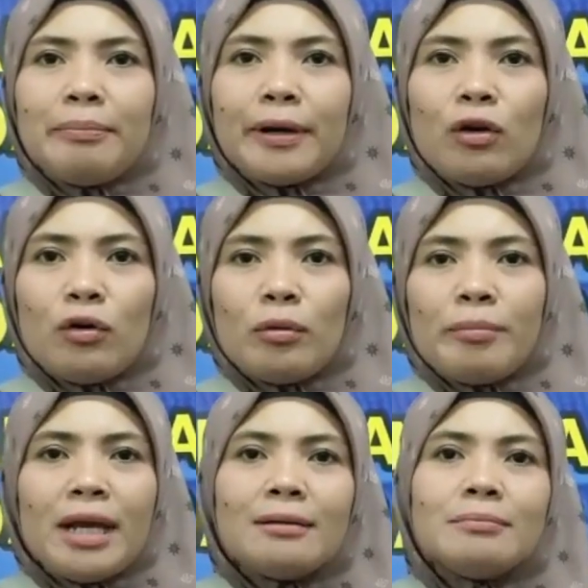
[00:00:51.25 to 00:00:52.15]

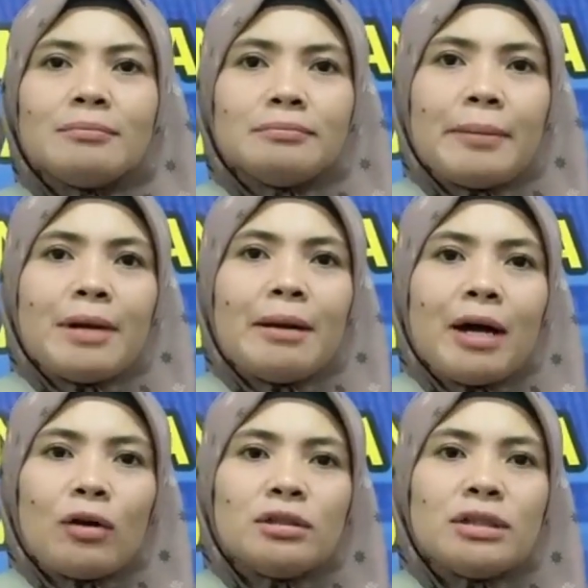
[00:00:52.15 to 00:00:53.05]
perekonomian Pemda
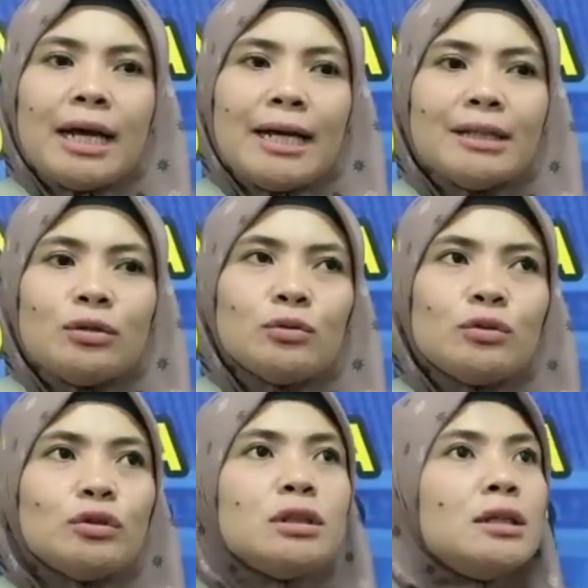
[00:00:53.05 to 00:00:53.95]
Maros
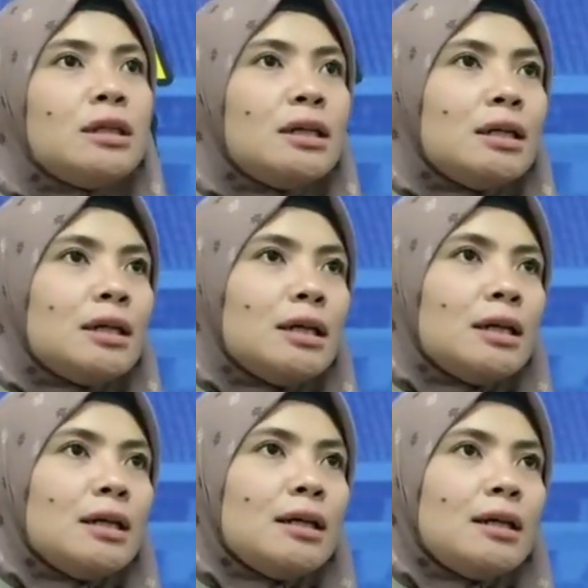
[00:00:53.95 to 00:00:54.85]
yaitu
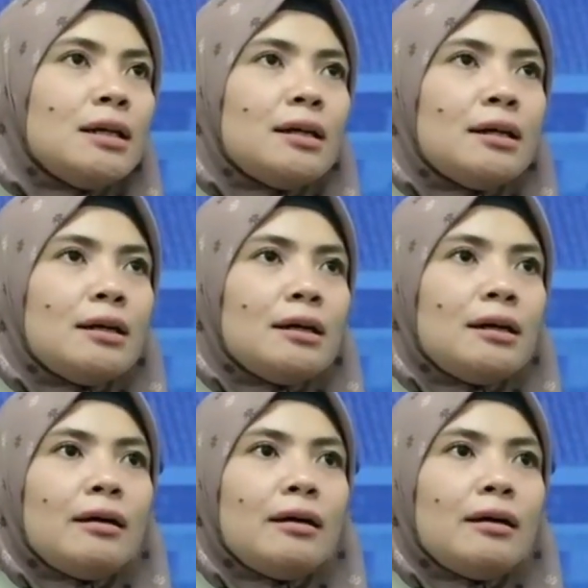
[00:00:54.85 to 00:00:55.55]
uh,